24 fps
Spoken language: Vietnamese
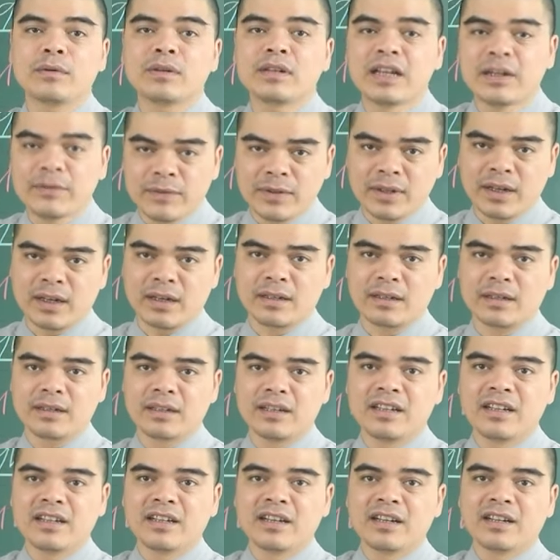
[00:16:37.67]
đế vượng
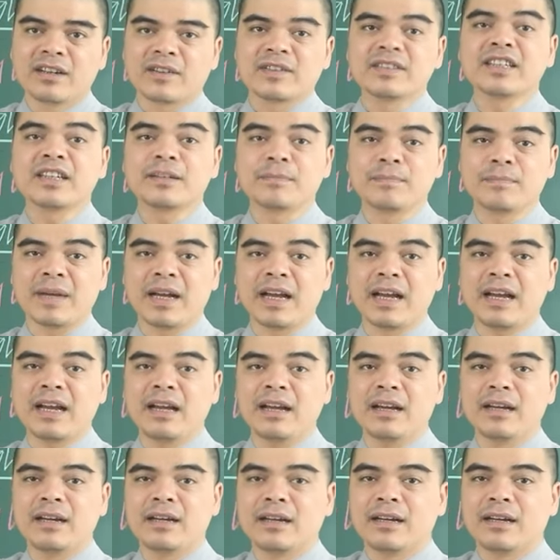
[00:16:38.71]
có dịch mã